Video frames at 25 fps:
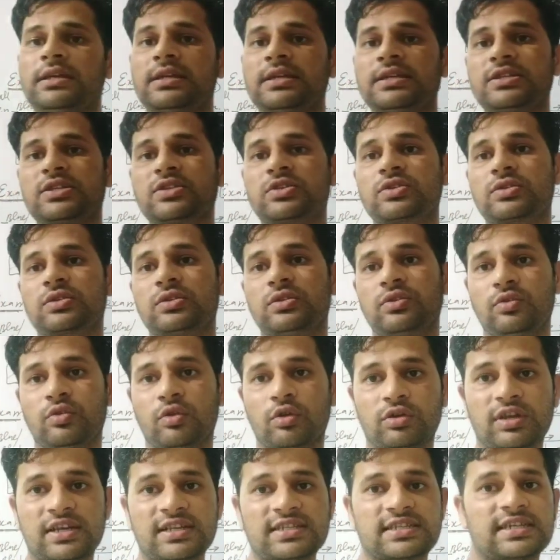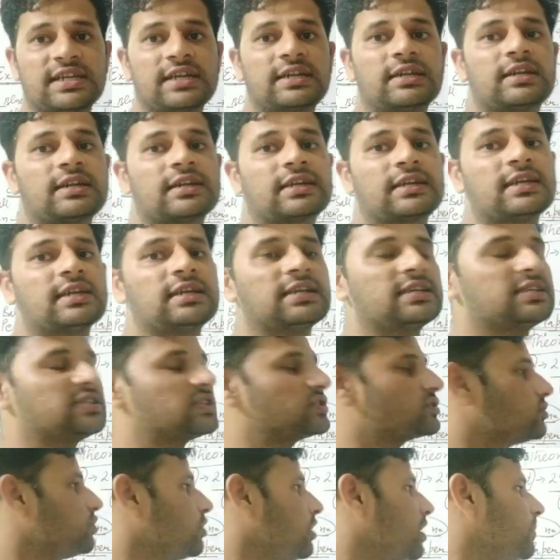इस नोडल सेंटर की
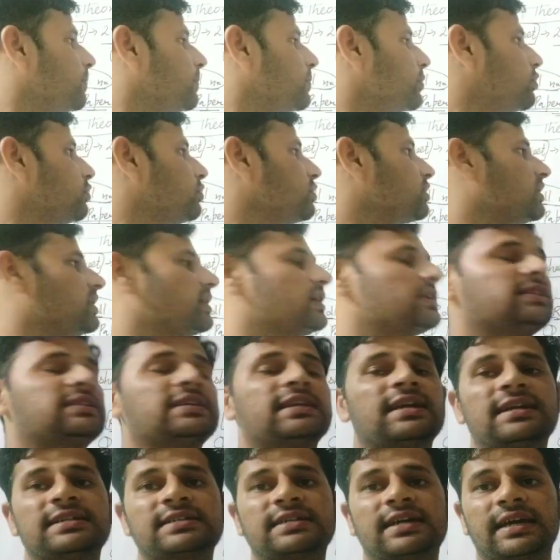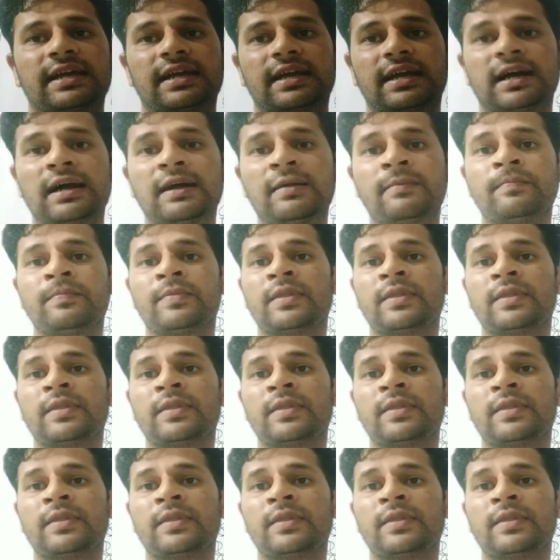लिस्ट को अपलोड कर दिया जाएगा